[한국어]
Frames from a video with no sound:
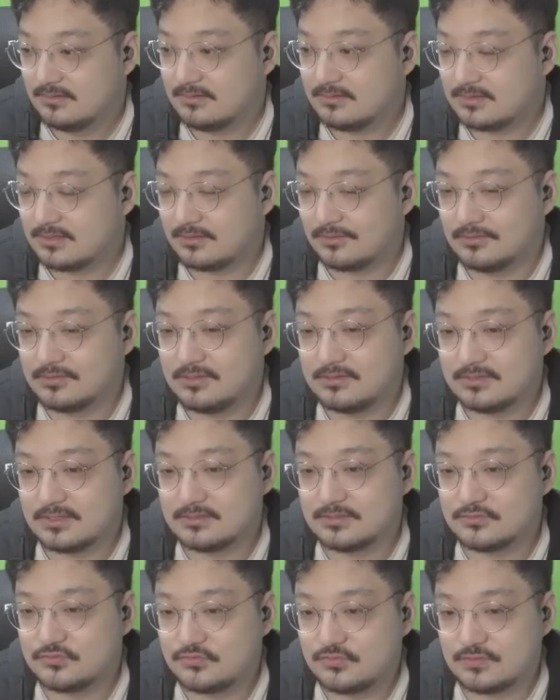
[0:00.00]
그러니까 어릴
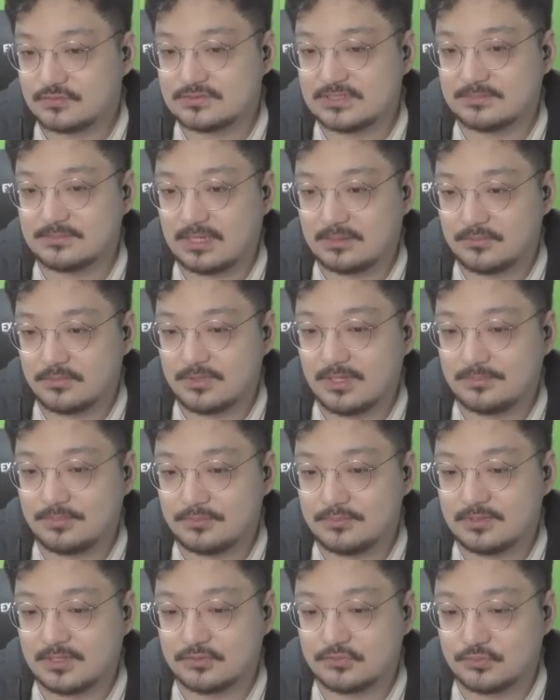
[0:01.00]
때는 추억 삼아 한번
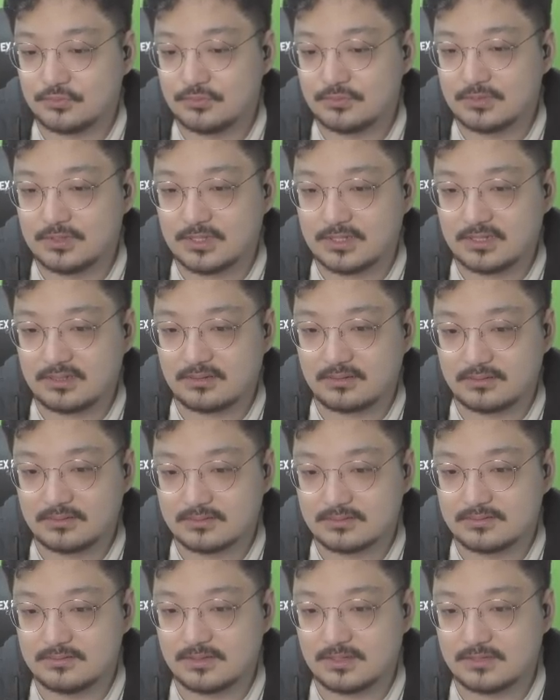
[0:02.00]
해보는 게 좋은 거야.
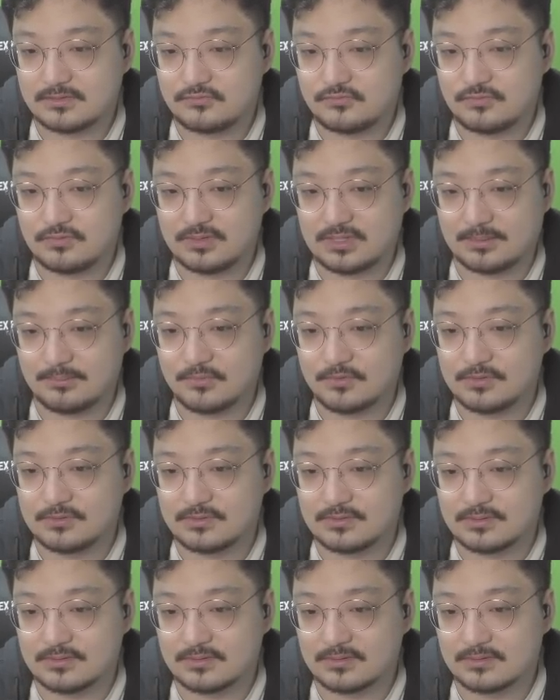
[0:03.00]
그게 추억이
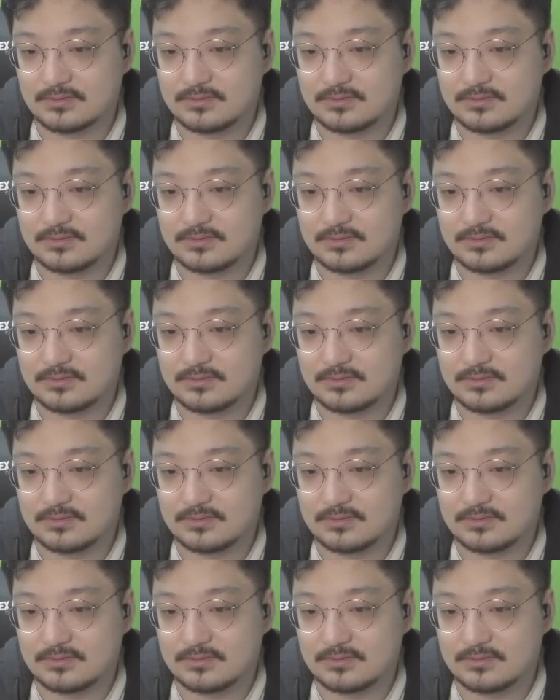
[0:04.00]
남거든.